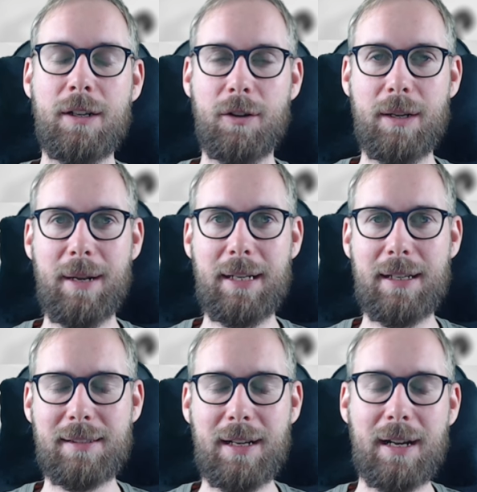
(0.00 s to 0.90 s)
Und am Ende
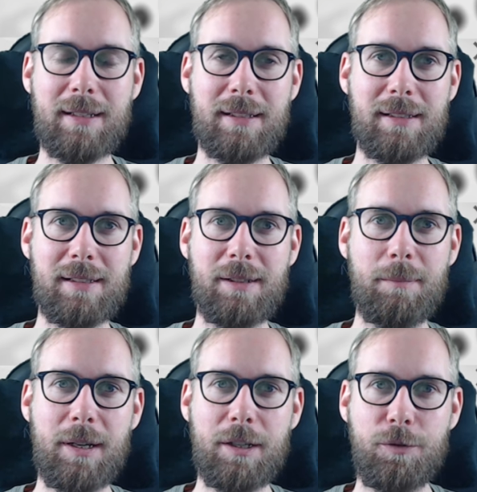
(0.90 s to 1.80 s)
des Tages ist
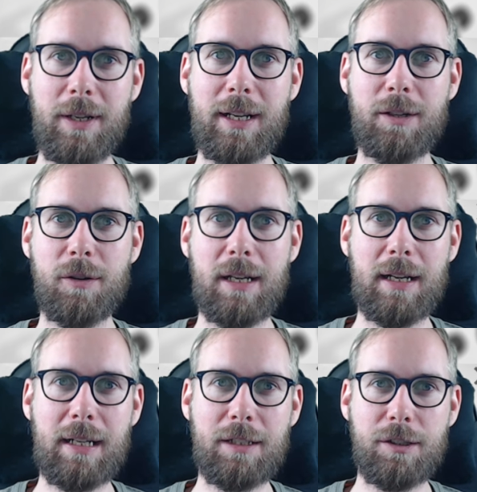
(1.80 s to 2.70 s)
es schwierig
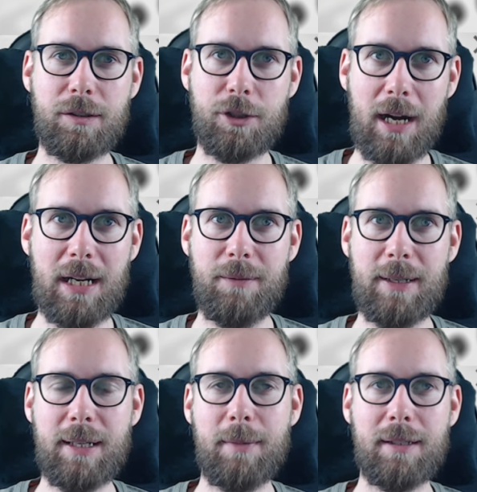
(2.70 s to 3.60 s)
oder schade,
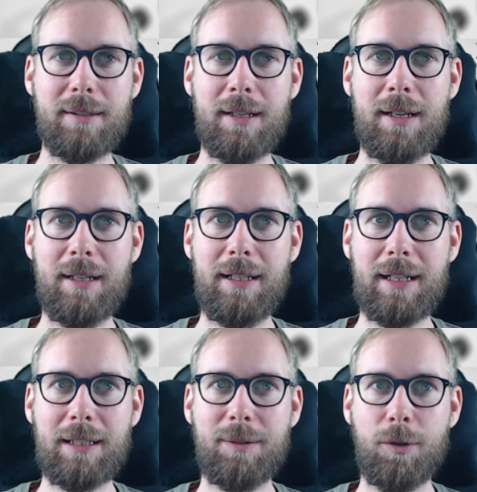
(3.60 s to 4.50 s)
wenn jemand
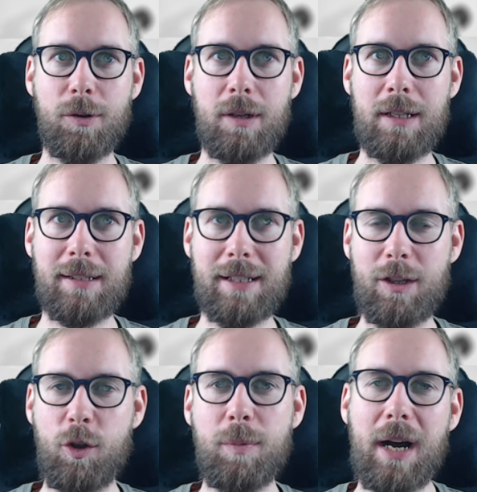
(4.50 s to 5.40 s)
irgendwo sich
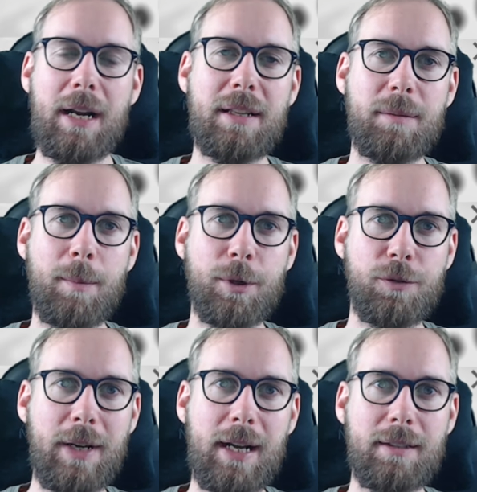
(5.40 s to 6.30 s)
über alles immer
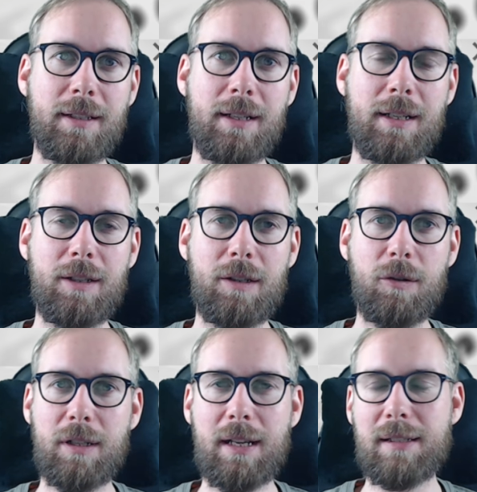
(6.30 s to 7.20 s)
beschwert
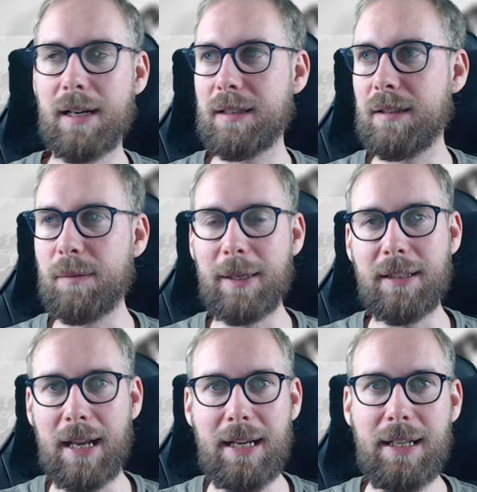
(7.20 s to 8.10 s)
oder sagt, das bringt
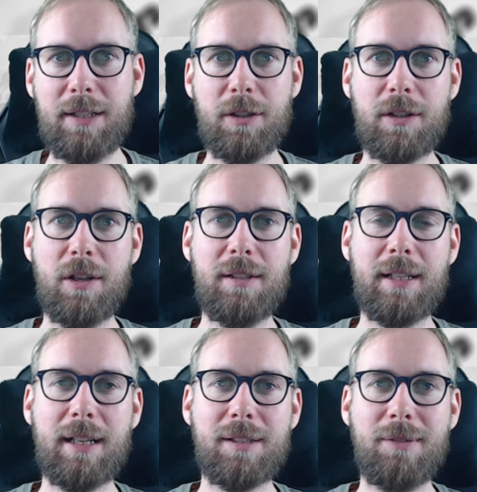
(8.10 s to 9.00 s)
ja eh nichts oder
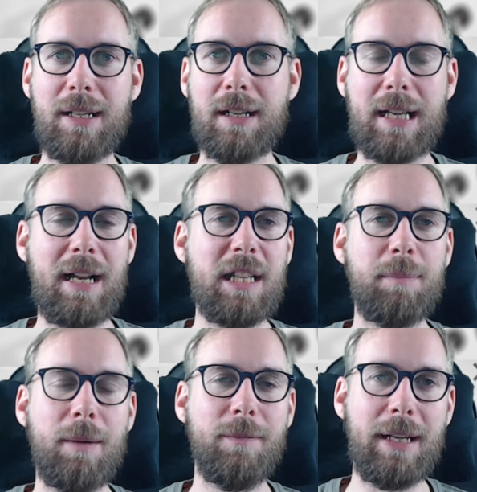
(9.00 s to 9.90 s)
sonstiges, wenn er gar nicht
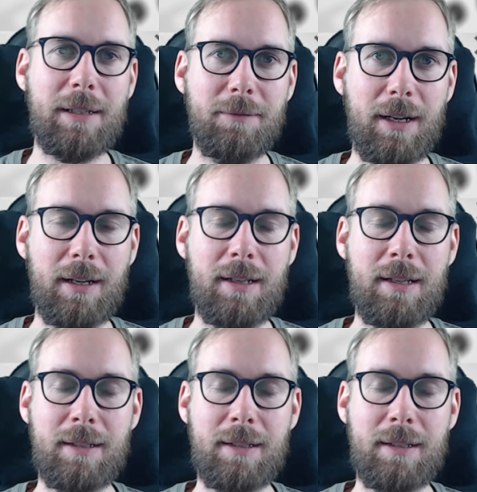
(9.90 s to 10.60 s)
beim Wählen war.